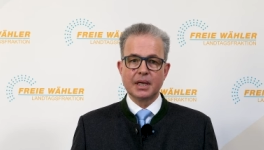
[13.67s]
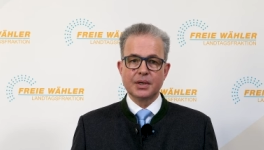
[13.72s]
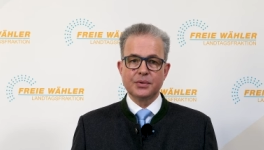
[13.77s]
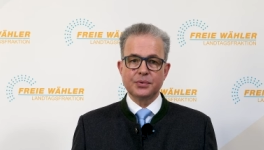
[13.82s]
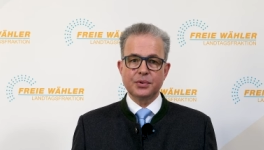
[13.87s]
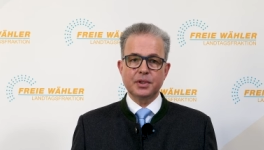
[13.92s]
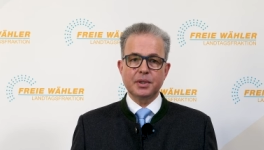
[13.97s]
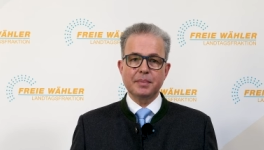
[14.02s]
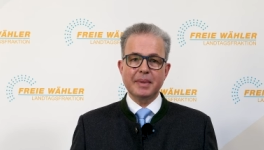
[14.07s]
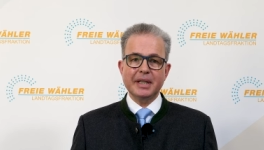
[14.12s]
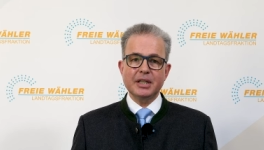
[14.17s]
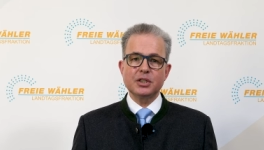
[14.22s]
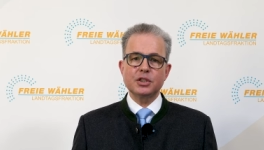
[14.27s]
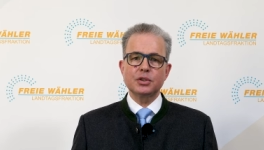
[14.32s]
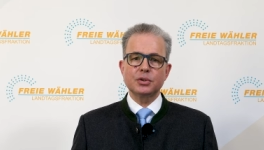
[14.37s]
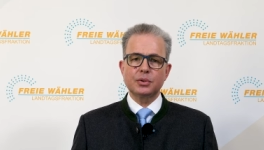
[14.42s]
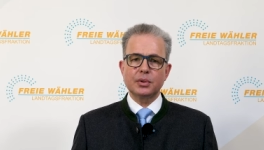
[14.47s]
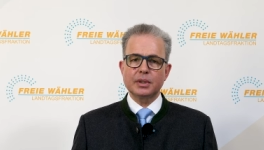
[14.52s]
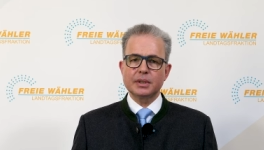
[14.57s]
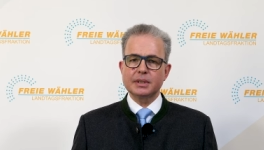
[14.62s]
Für die
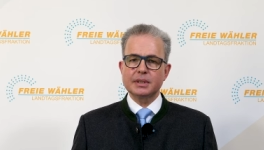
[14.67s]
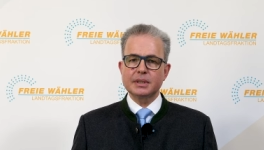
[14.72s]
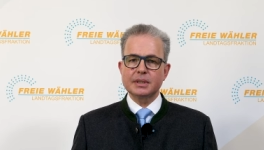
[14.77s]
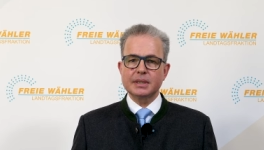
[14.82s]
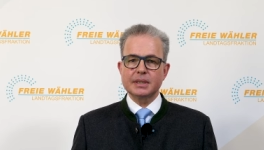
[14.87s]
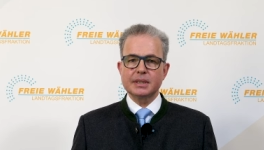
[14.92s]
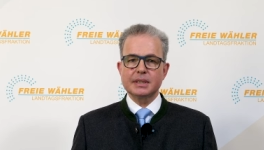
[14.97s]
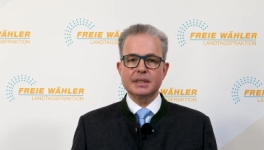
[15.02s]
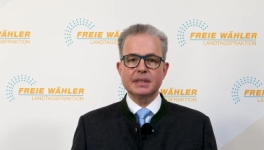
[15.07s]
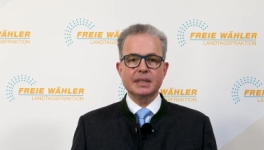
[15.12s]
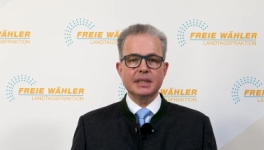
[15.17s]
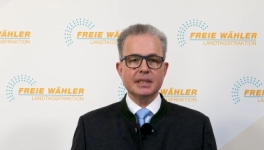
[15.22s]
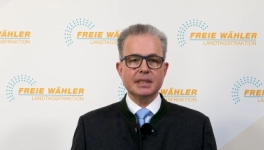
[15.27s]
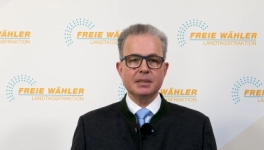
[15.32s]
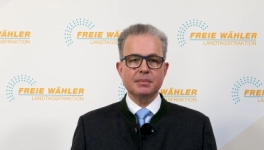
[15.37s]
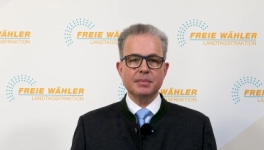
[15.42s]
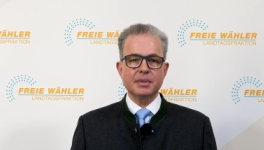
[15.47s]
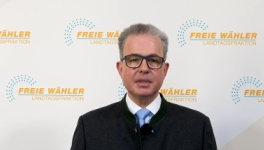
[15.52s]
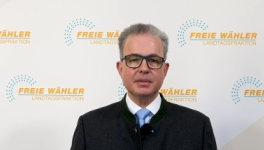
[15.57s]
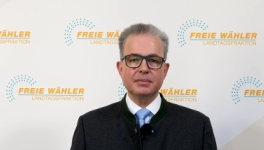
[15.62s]
Menschen dort ist
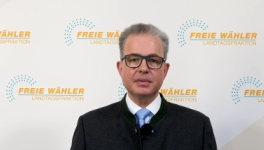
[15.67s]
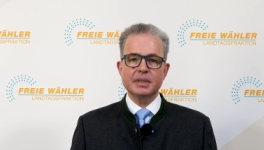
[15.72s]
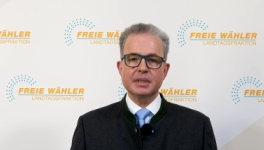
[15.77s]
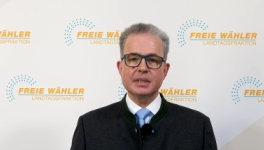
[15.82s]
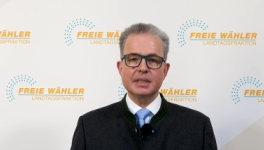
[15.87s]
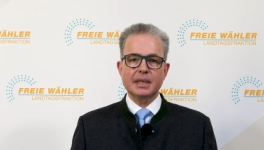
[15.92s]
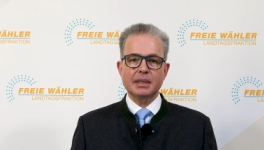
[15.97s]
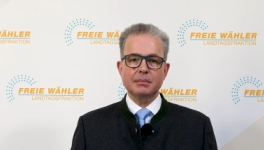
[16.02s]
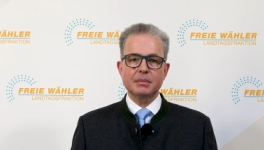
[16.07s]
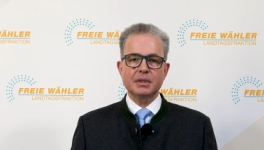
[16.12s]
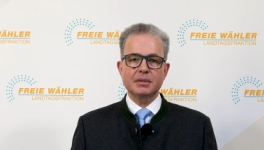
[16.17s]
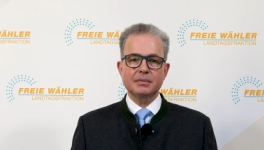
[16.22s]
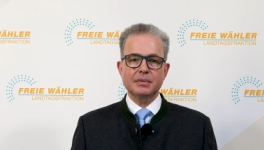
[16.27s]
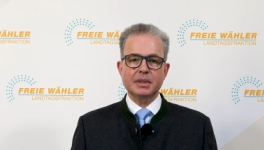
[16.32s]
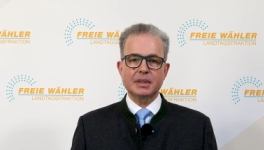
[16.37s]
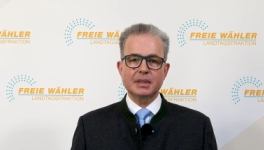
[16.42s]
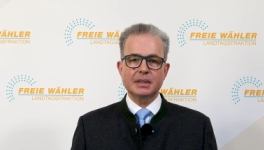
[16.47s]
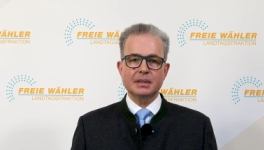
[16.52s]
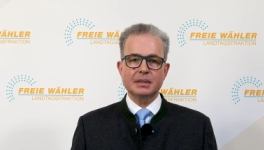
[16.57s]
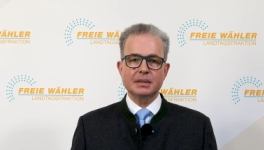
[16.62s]
nichts mehr, wie es einmal
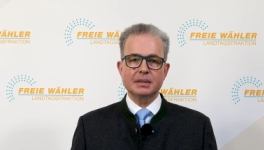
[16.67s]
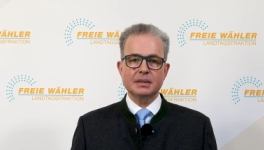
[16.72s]
war.